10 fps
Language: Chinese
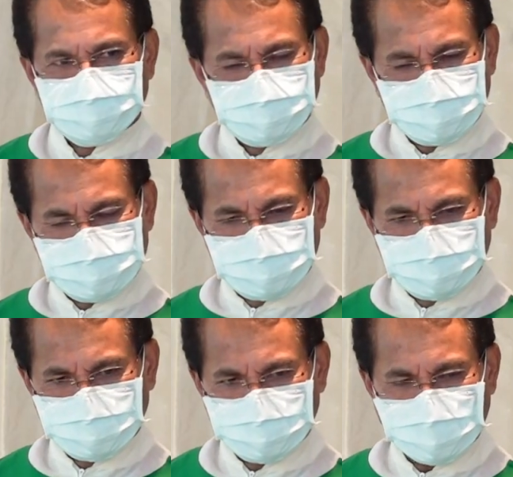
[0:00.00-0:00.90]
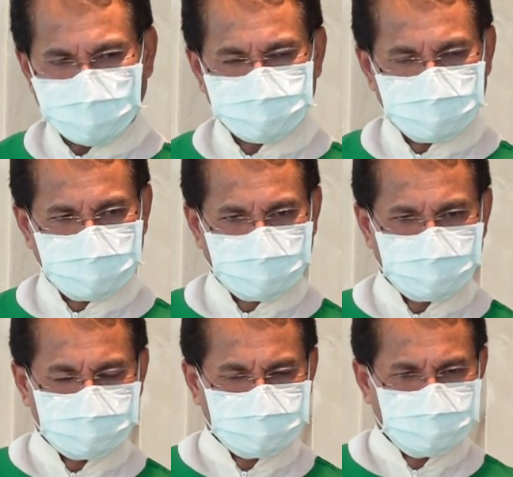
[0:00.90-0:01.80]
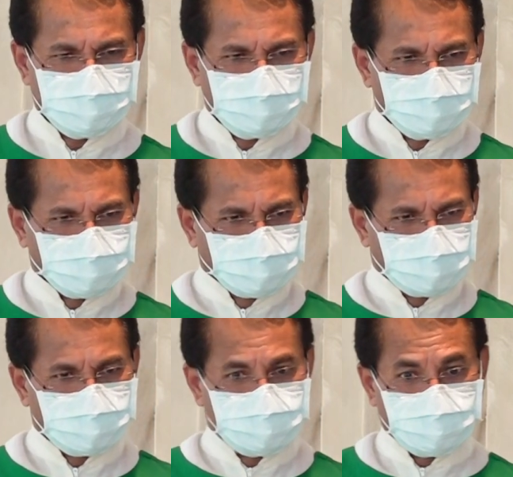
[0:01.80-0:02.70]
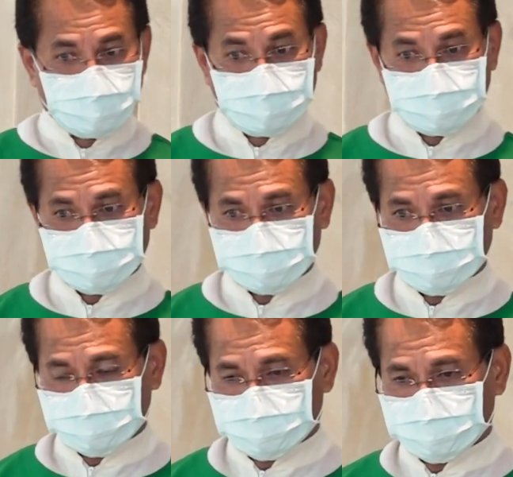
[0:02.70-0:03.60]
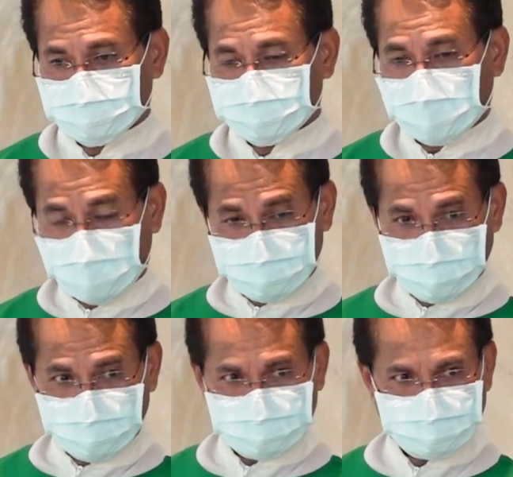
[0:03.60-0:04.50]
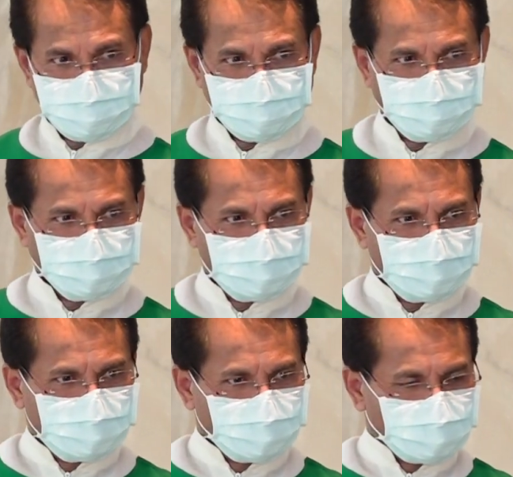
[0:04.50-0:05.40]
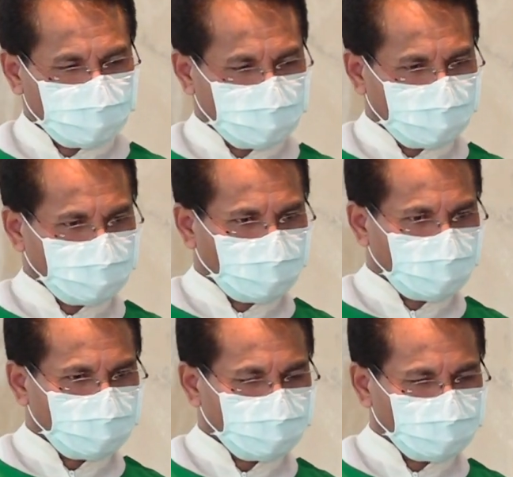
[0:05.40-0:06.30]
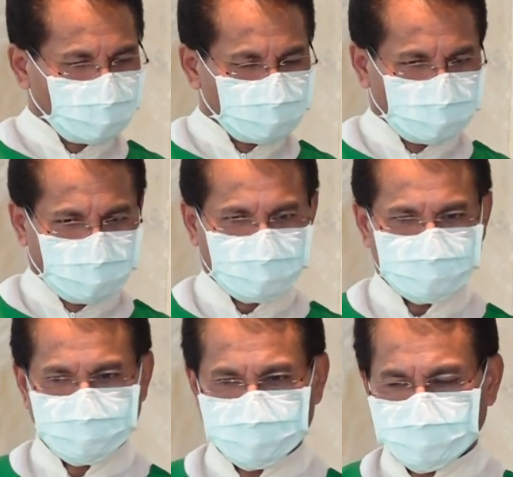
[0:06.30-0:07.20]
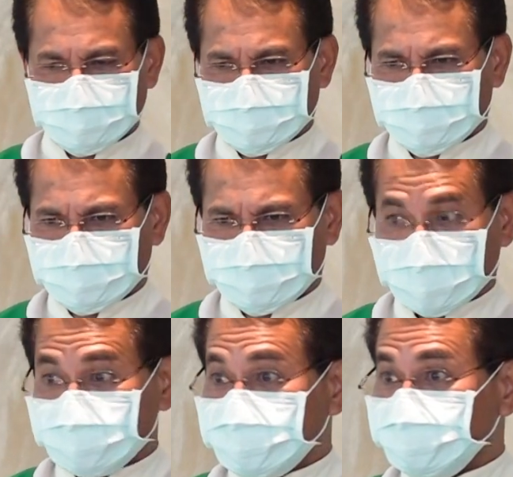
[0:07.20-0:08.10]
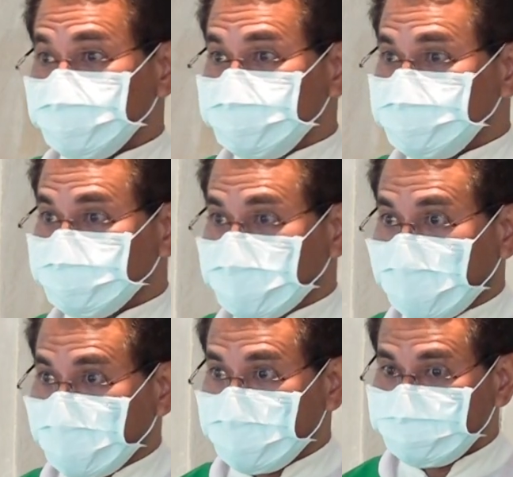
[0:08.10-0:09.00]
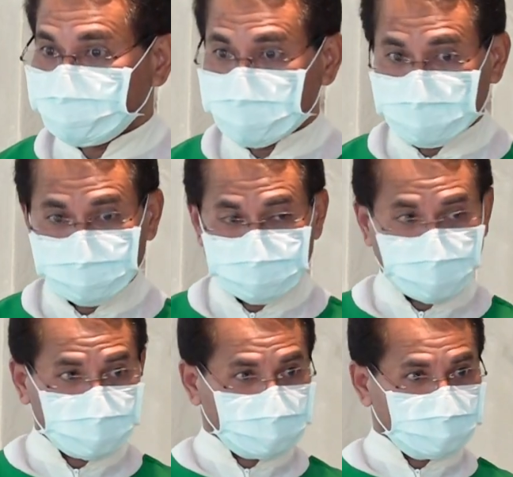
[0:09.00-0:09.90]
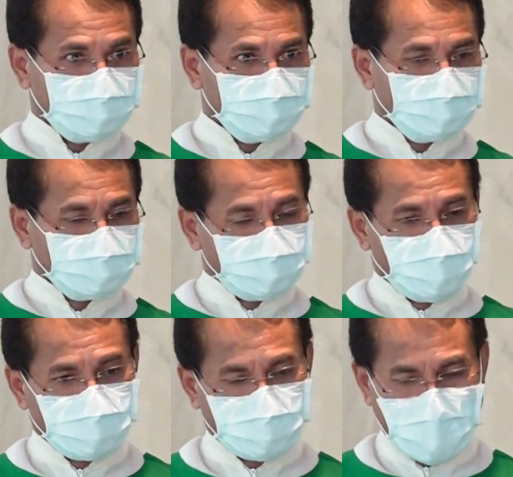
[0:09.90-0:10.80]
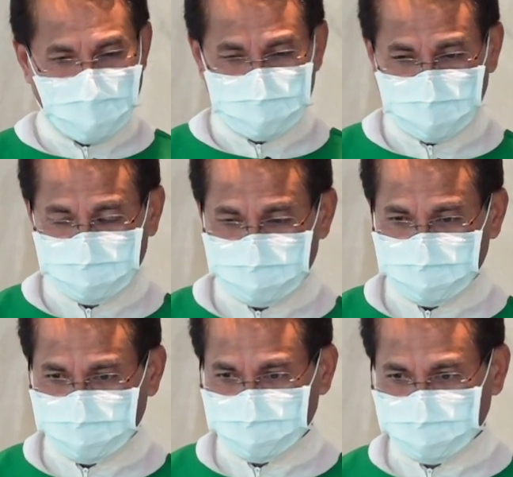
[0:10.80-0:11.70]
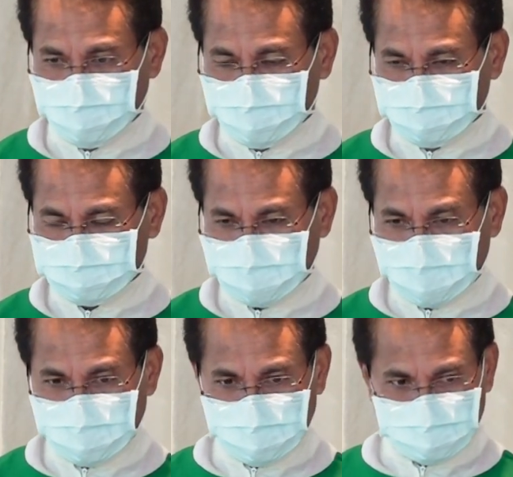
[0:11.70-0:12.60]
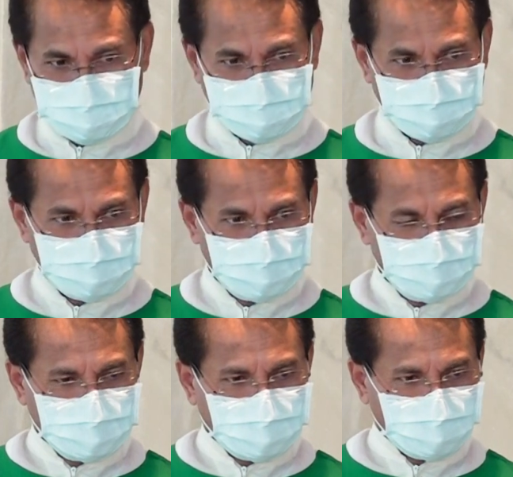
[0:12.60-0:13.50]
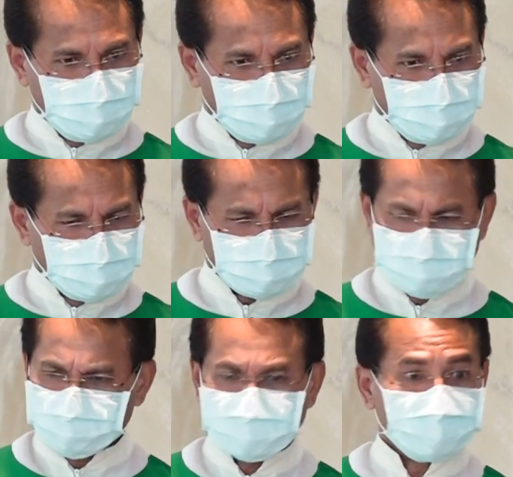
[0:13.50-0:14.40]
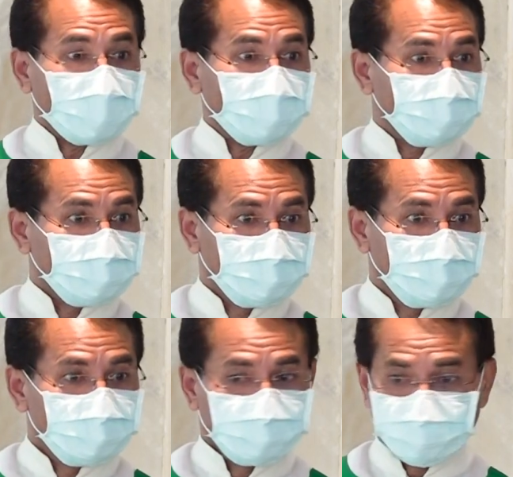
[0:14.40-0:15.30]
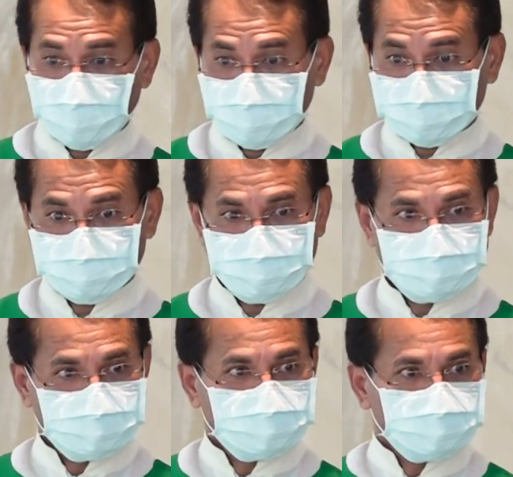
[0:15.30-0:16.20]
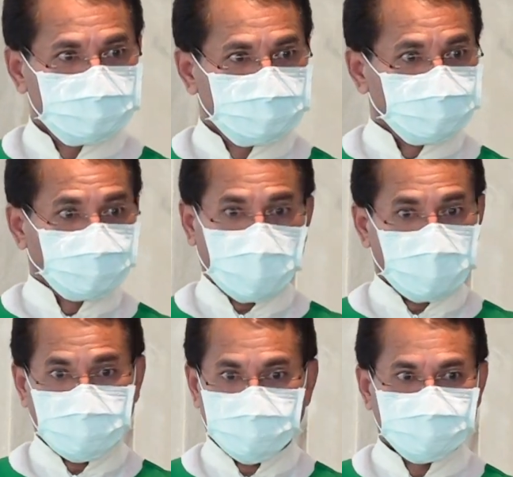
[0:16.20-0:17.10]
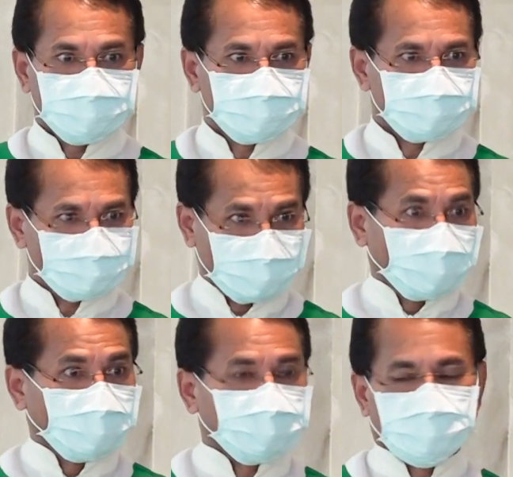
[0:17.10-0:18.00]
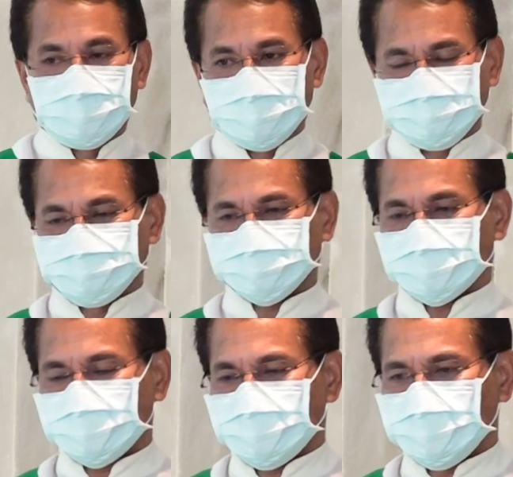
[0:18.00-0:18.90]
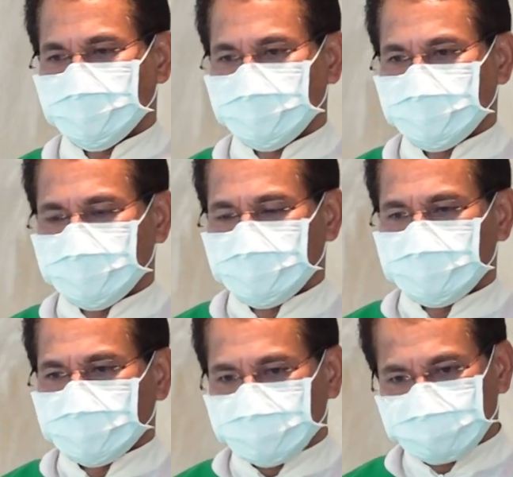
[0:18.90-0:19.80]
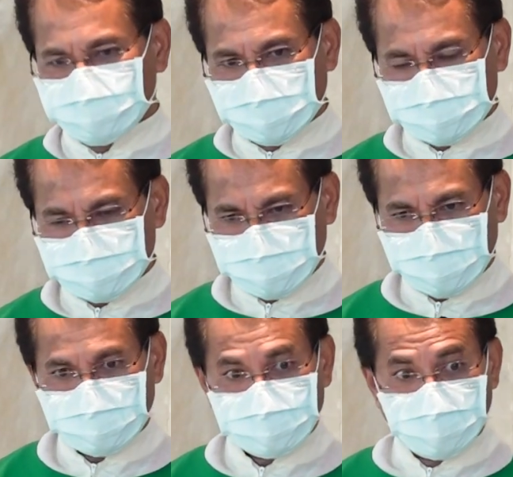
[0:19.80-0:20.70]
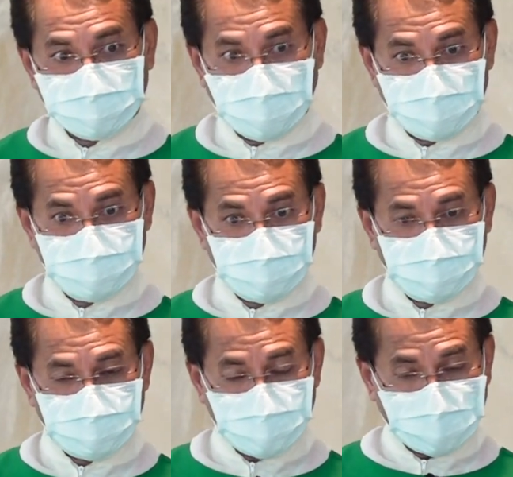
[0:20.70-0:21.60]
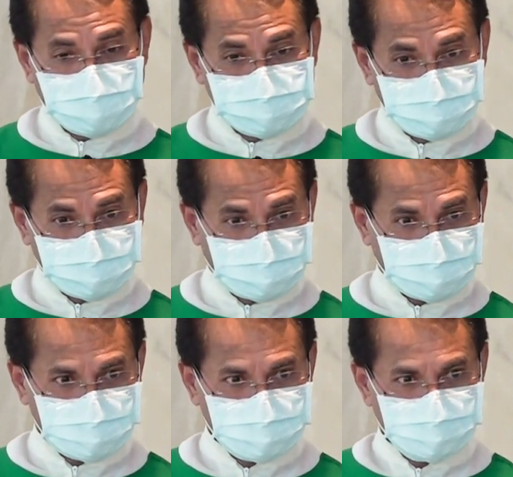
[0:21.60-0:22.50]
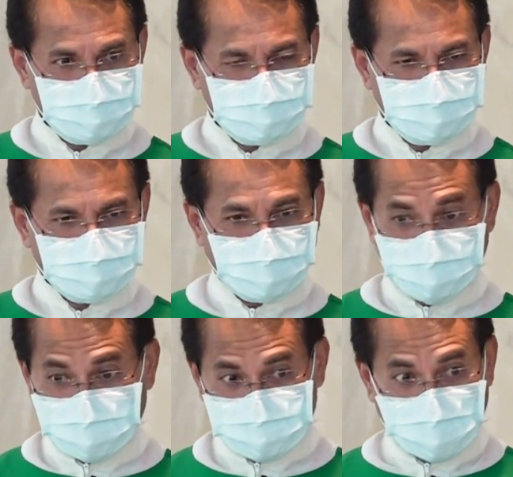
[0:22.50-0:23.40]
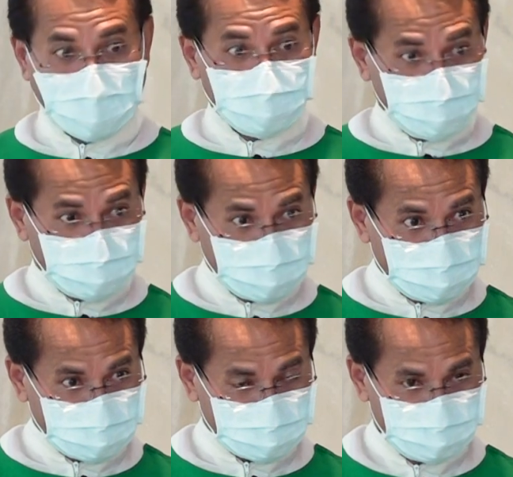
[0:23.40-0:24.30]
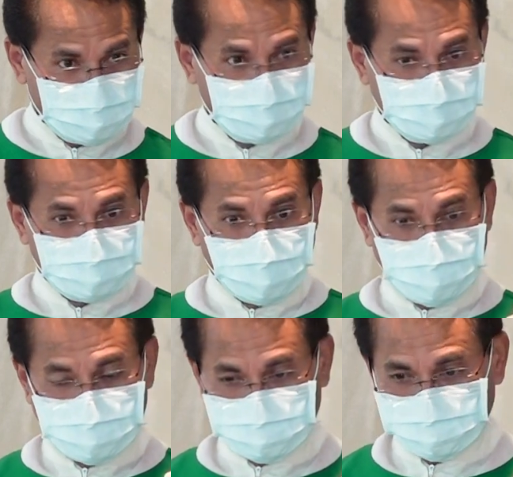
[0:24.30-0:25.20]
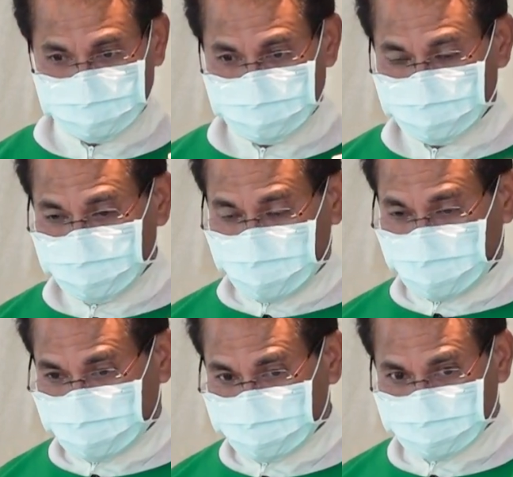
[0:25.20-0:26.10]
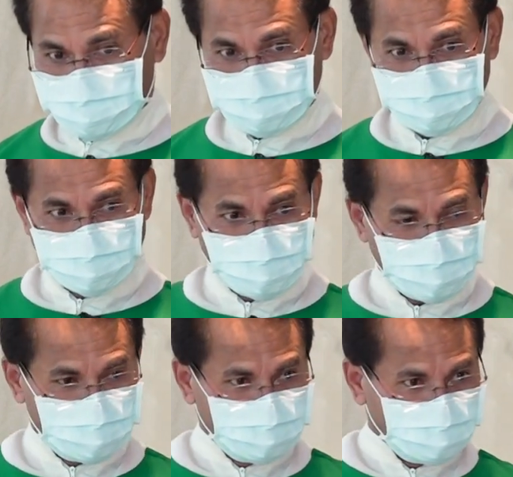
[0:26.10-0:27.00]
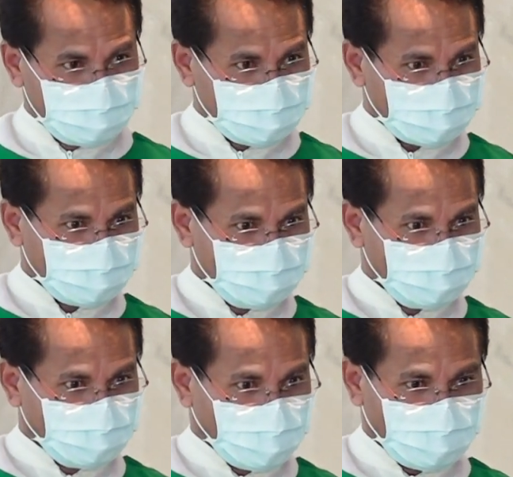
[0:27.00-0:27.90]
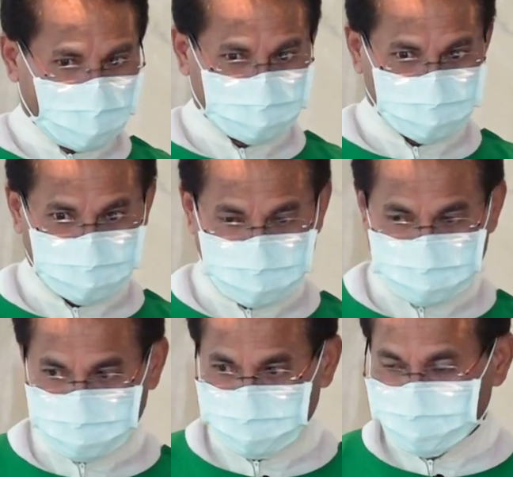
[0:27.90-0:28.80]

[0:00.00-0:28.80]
我们这里大平林，我们有汉人，我们也有原住民，而且原住民还分很多的，有阿美的，有泰雅的，还有其他的布农、鲁凯，可能有。那除了这些，我们还有外籍的，那外籍还有分了，有越南的，有印尼的，有韩国的，